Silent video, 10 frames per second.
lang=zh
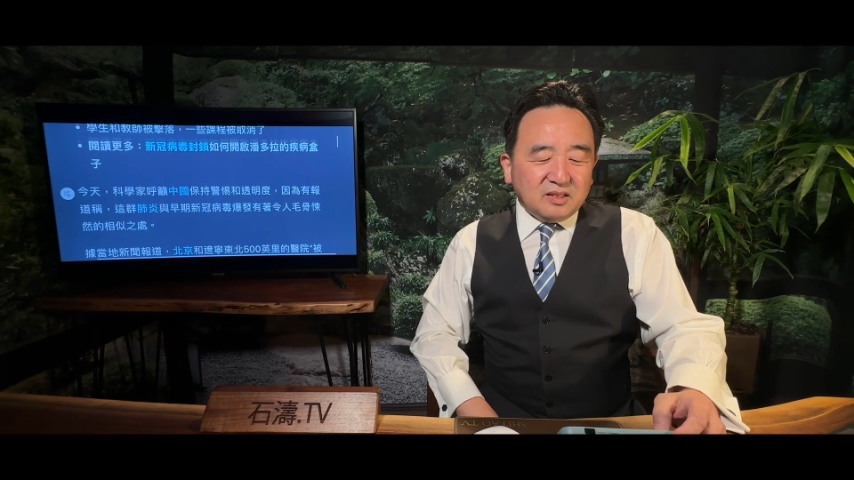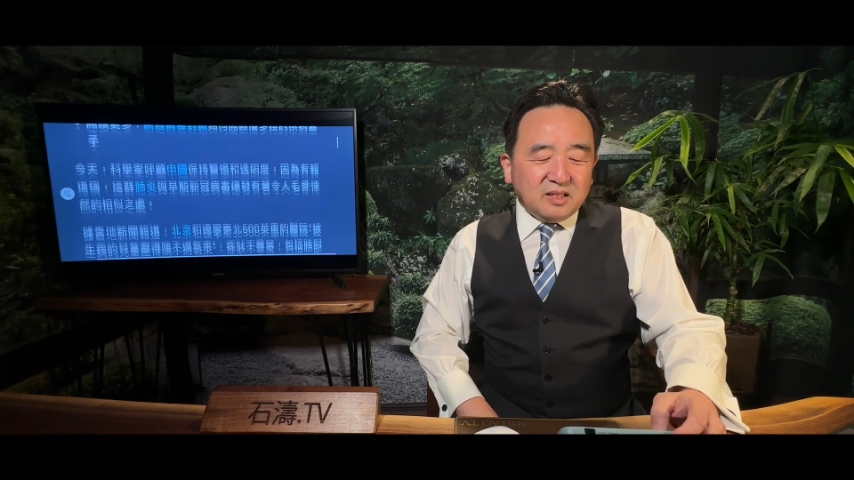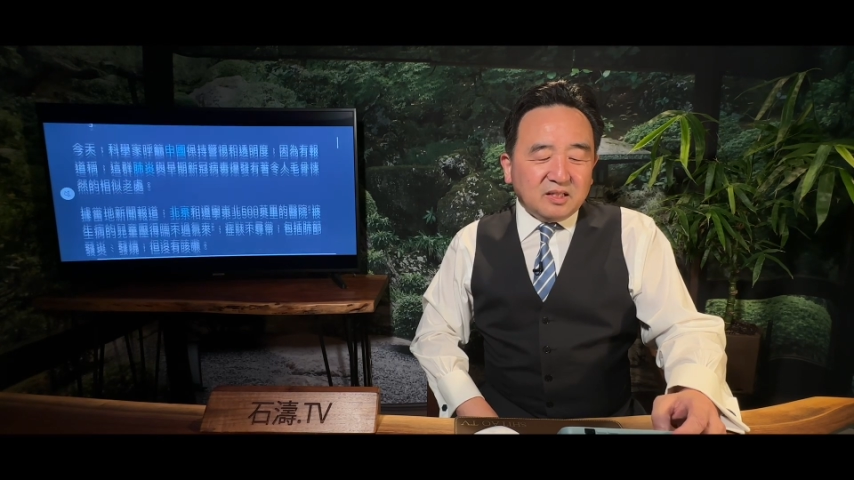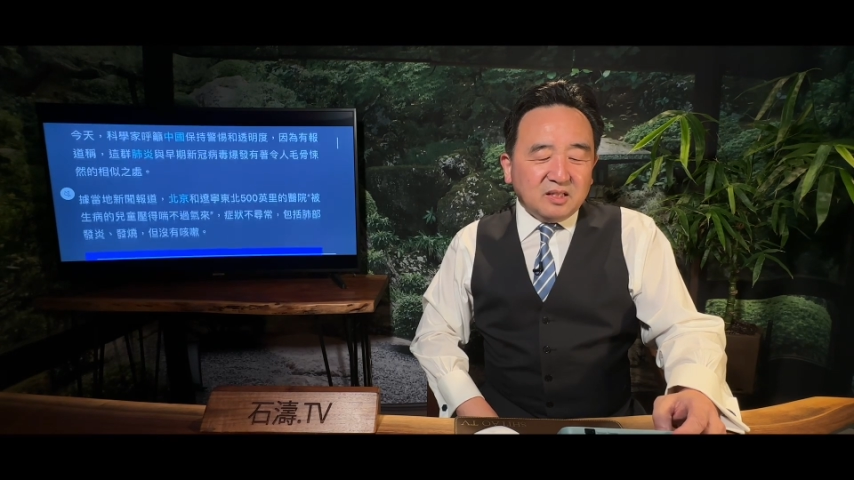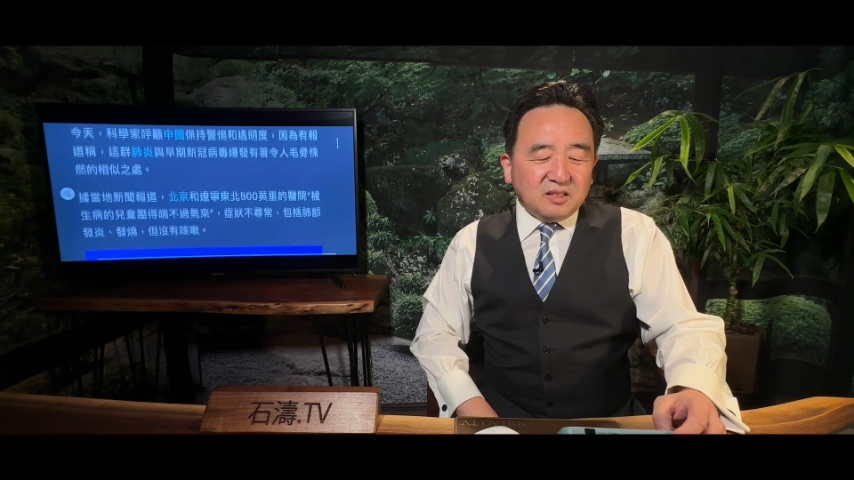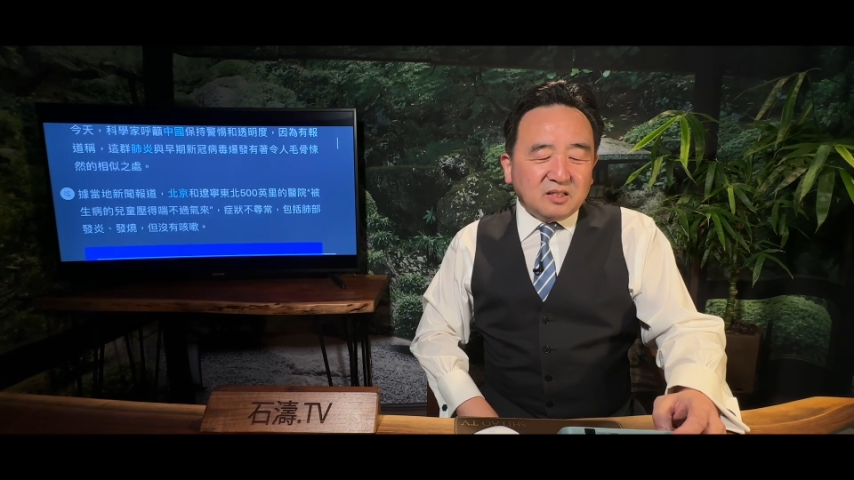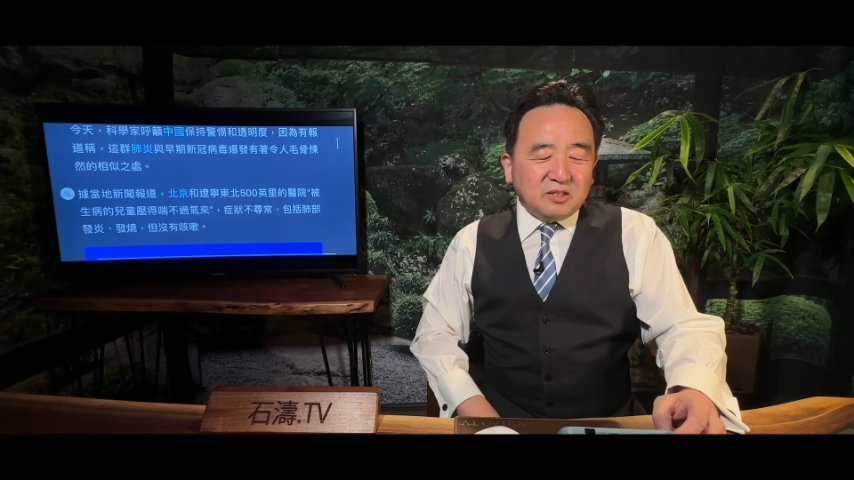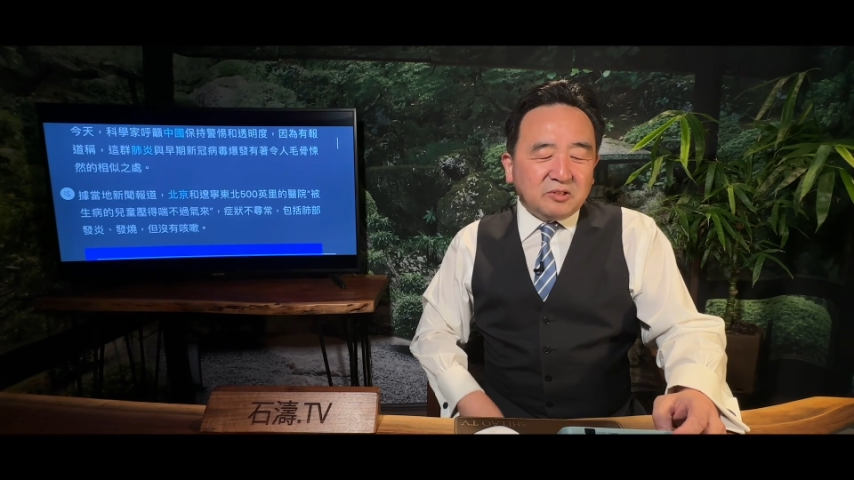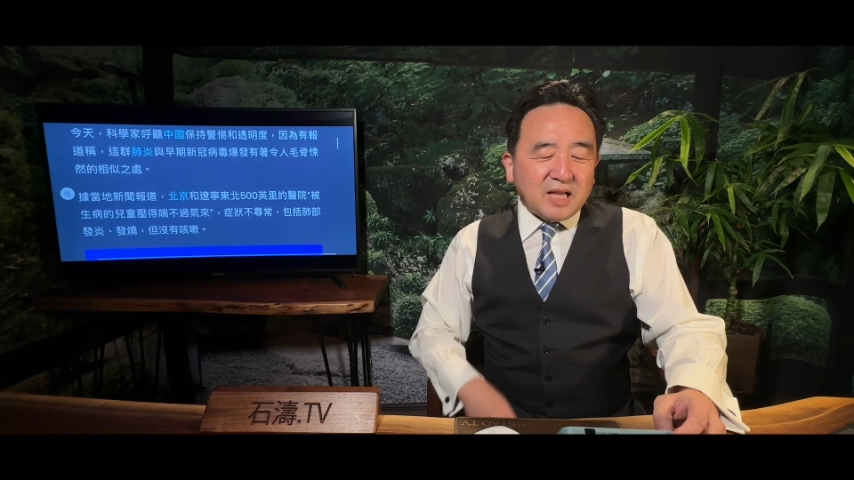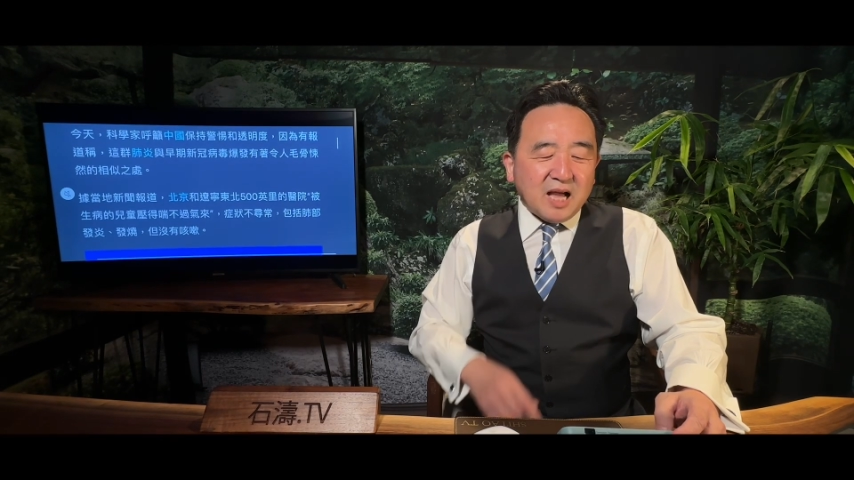这个科
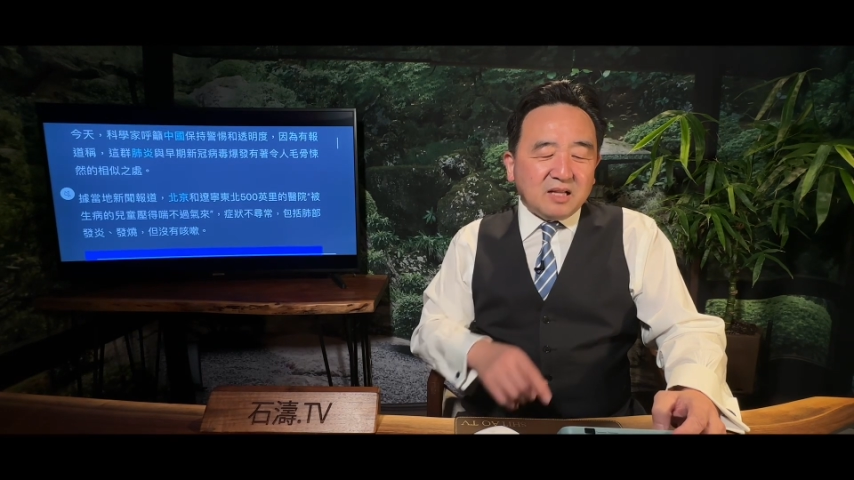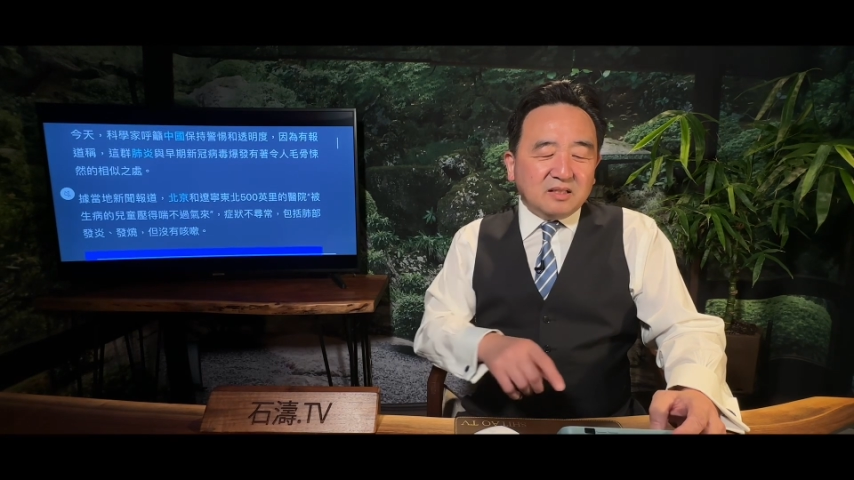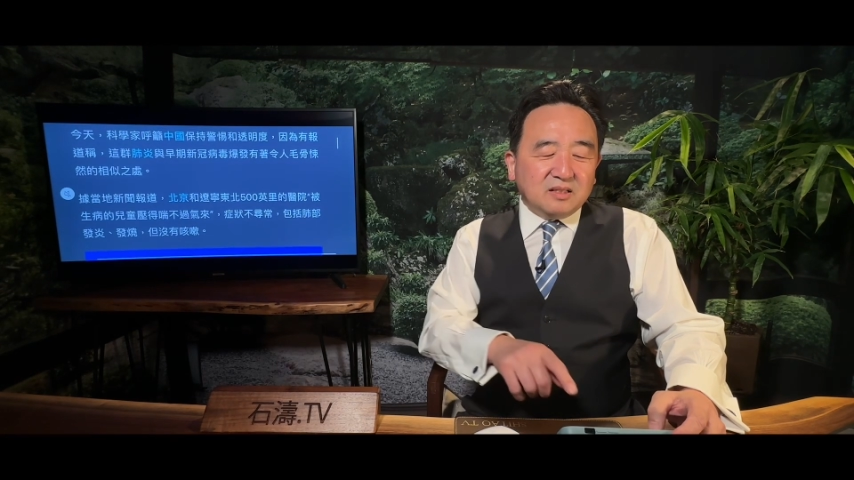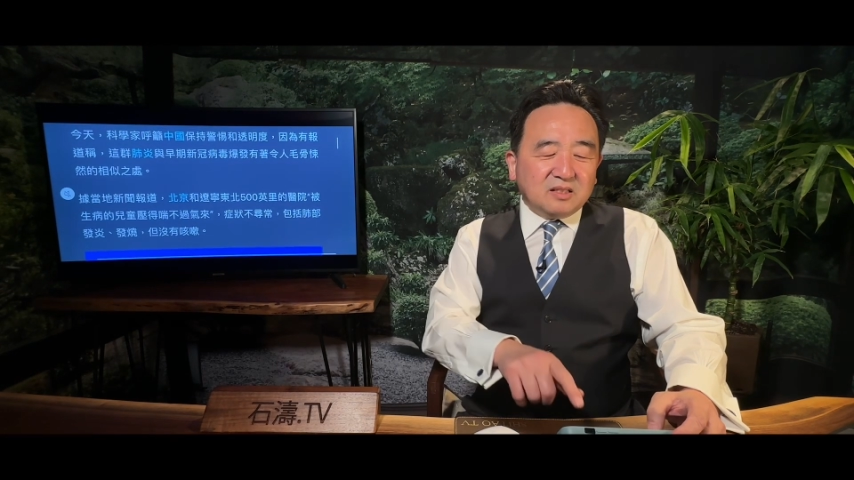学家